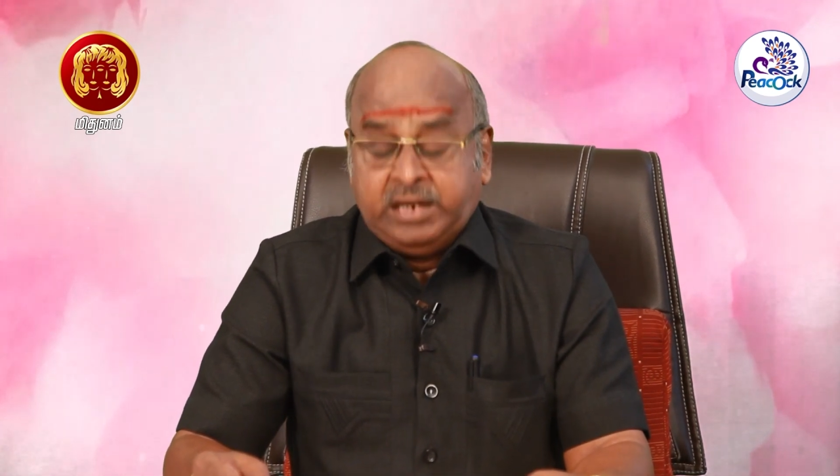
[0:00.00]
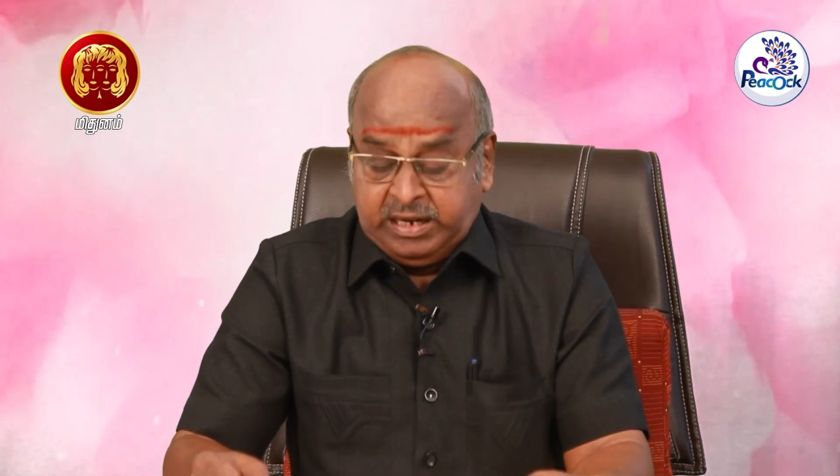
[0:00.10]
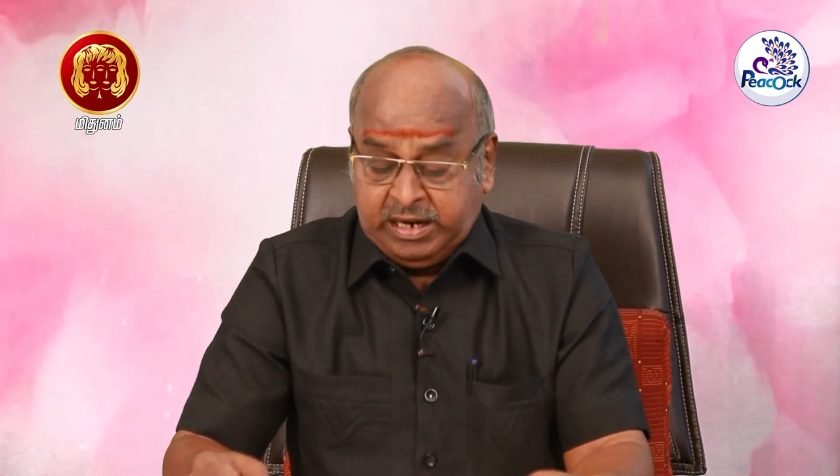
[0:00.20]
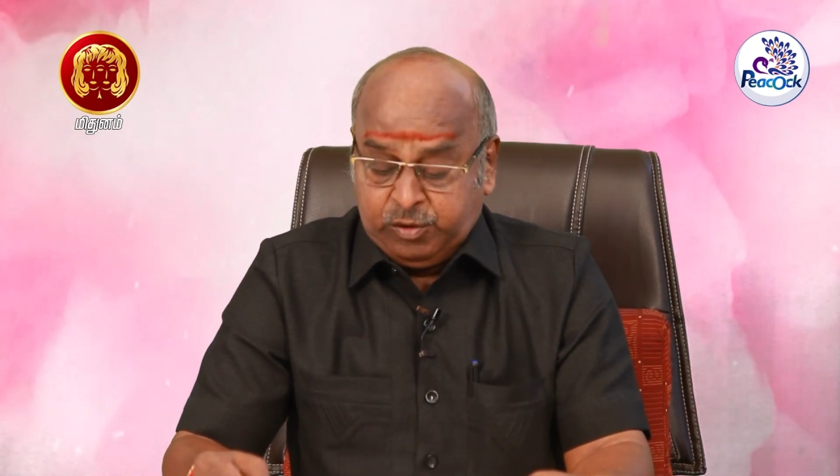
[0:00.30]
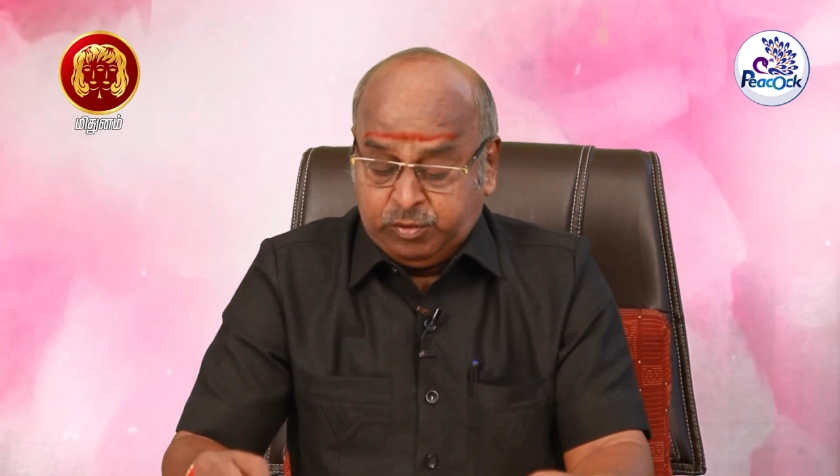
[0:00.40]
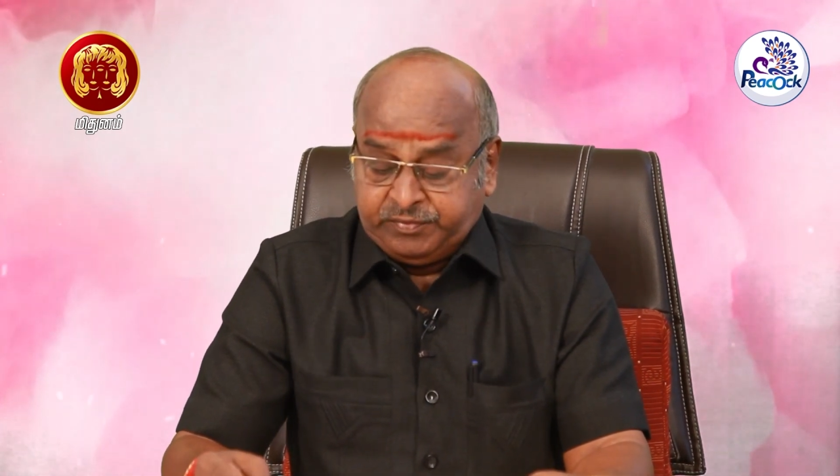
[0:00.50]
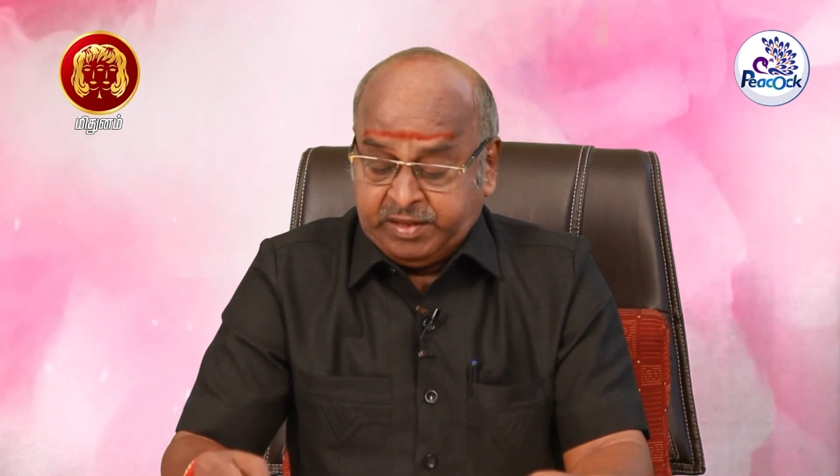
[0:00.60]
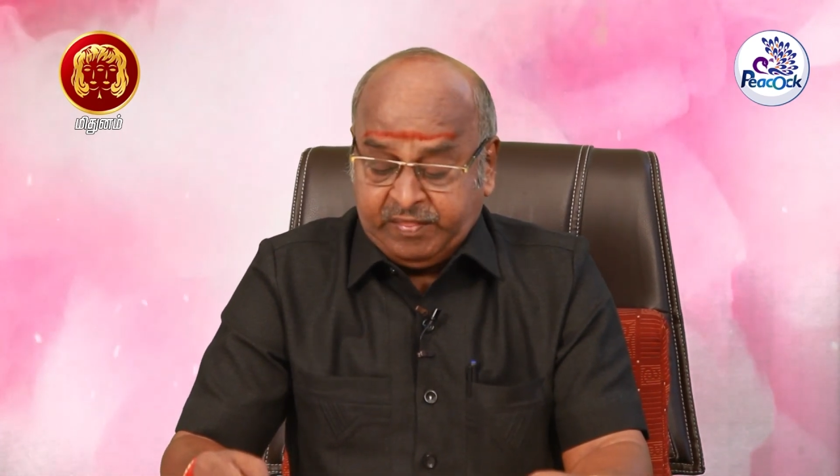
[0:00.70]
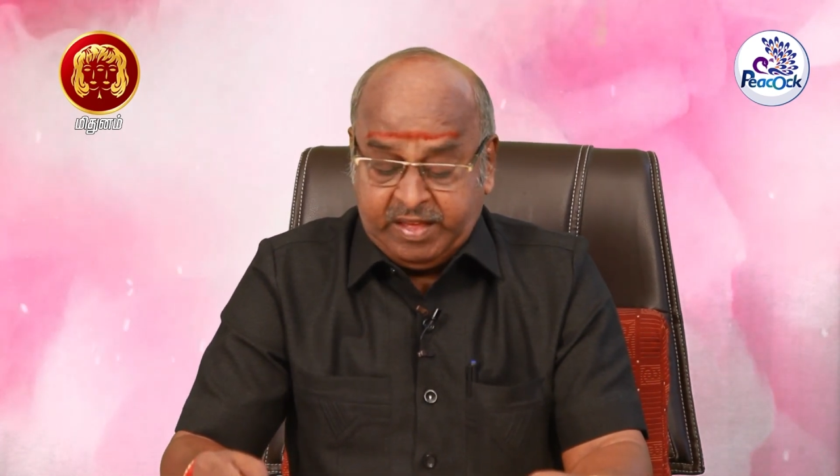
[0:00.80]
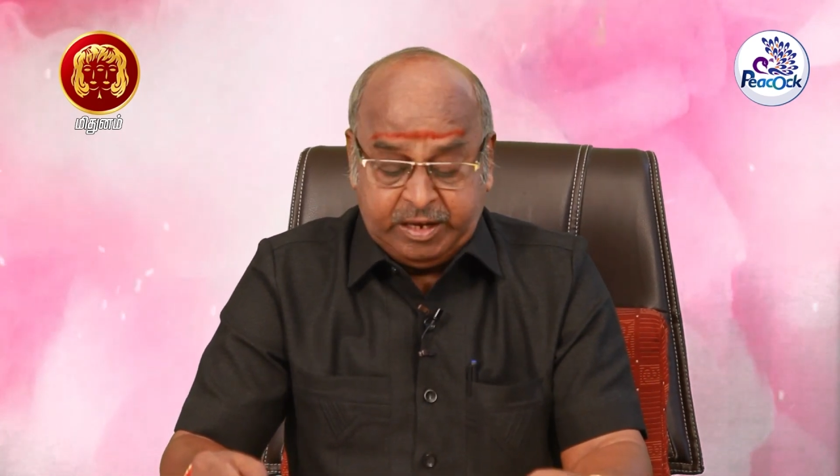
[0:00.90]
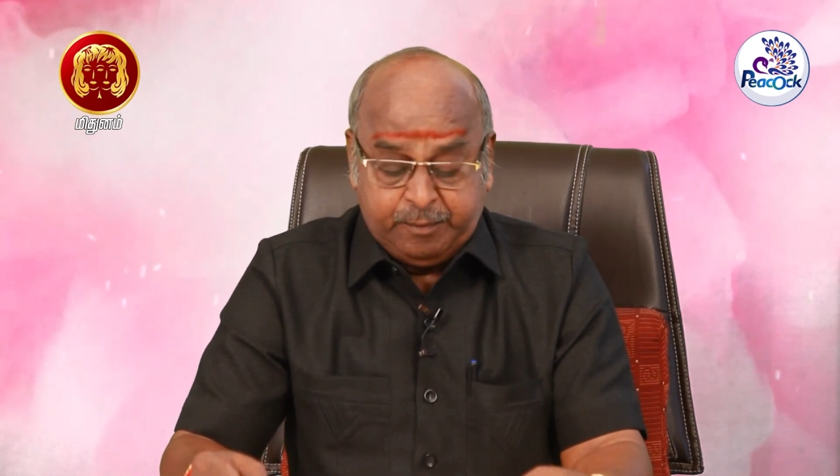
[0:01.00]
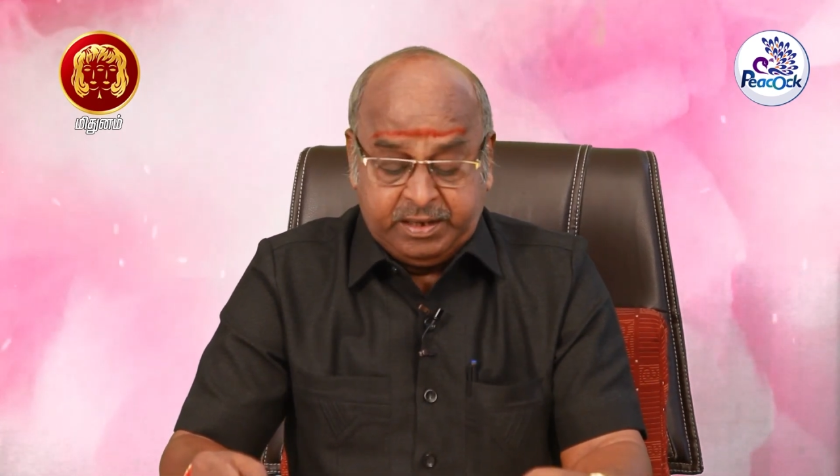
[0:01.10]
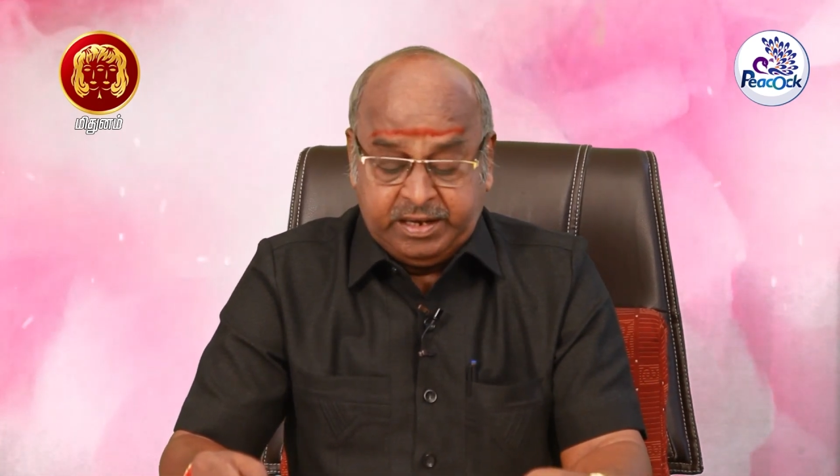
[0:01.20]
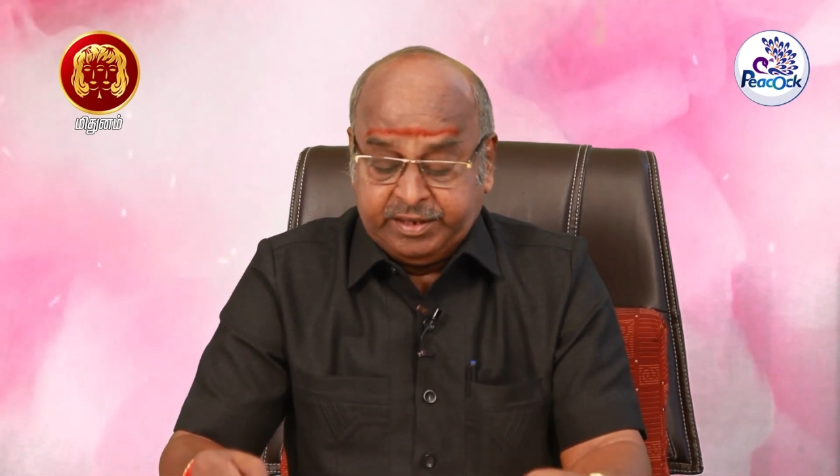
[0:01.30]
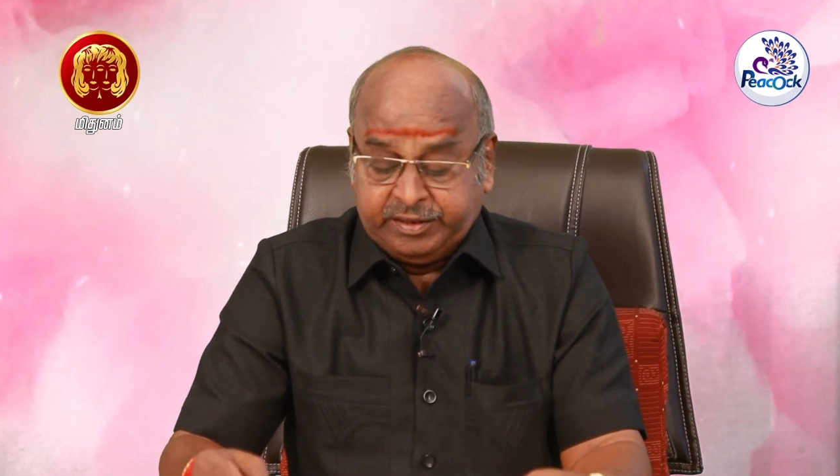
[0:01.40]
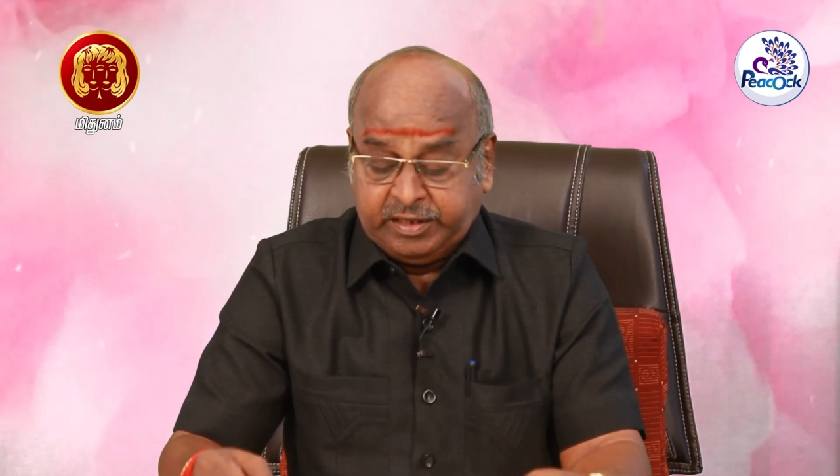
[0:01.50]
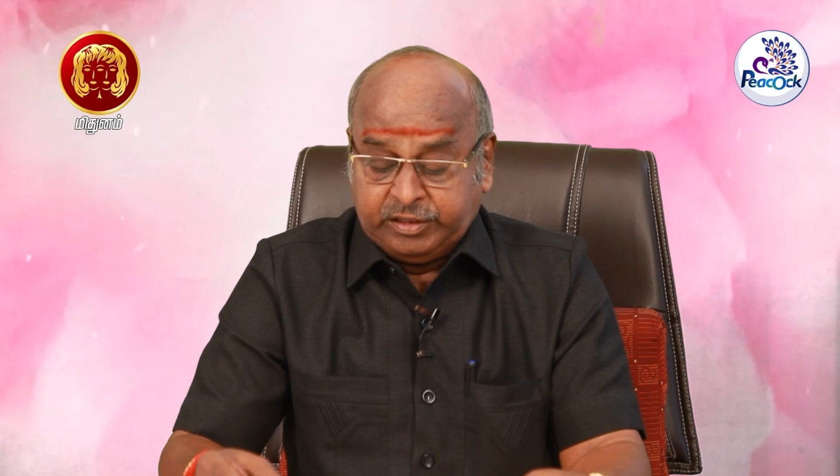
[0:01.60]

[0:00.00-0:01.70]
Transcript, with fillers: எல்லவும் சந்தேகமில்லை என்று